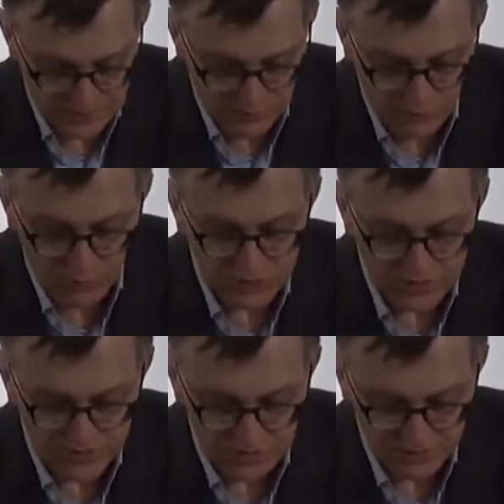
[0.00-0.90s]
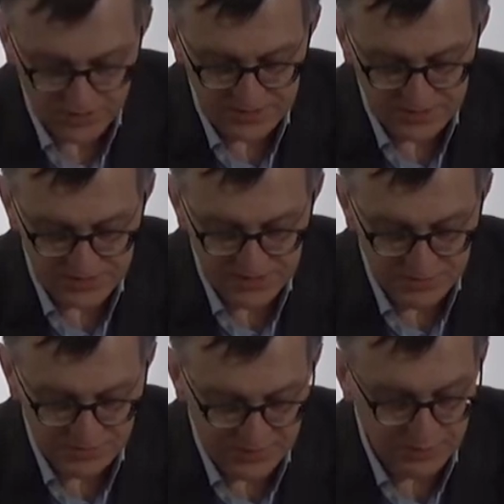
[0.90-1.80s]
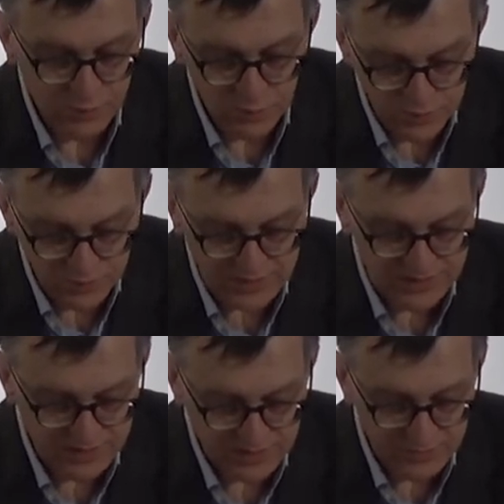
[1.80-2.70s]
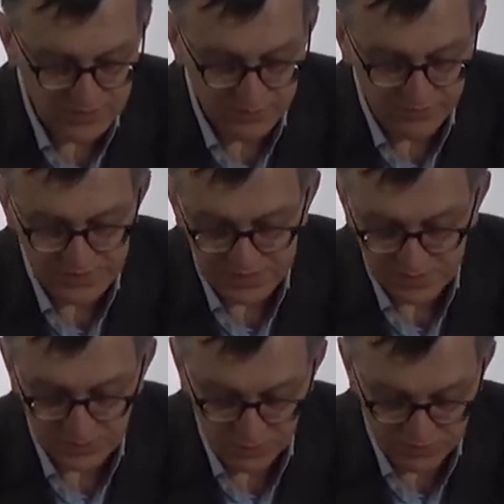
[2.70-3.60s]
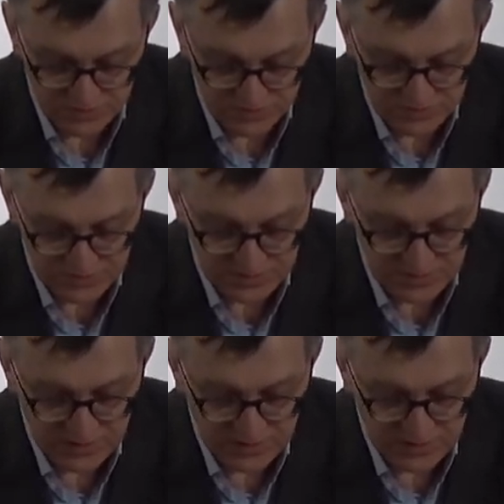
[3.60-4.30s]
fordernder und aggressiver, denn nun war er nicht mehr dem Verdacht ausgesetzt,